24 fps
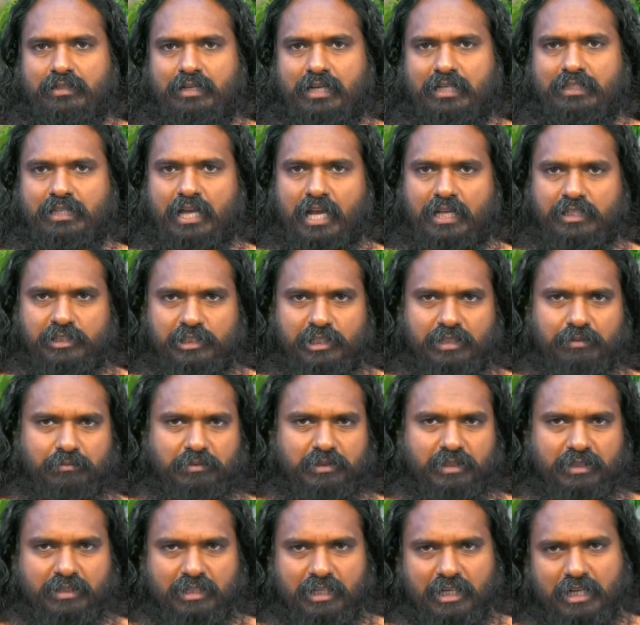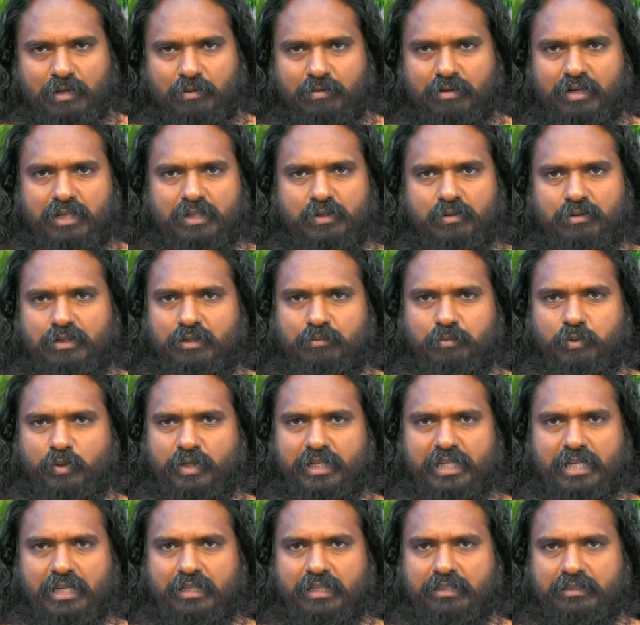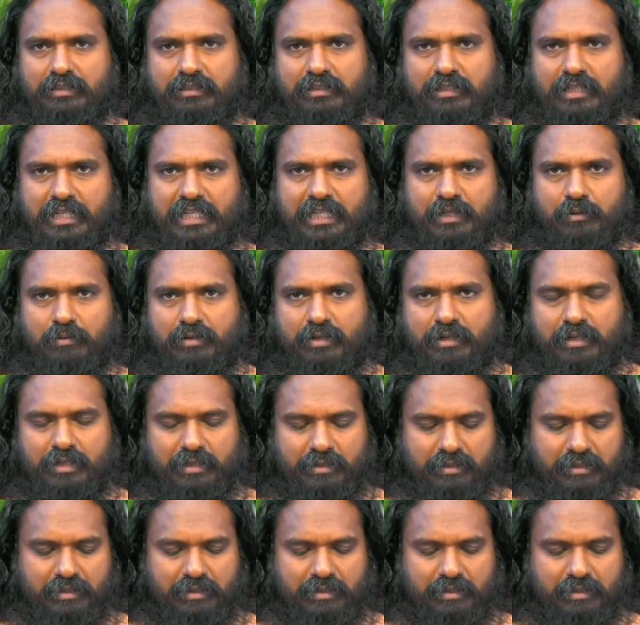அந்த அஞ்சு நிமிஷத்துலலாம் உங்களுக்கு ஒன்றும் புரியாது நீங்கள் ஒரு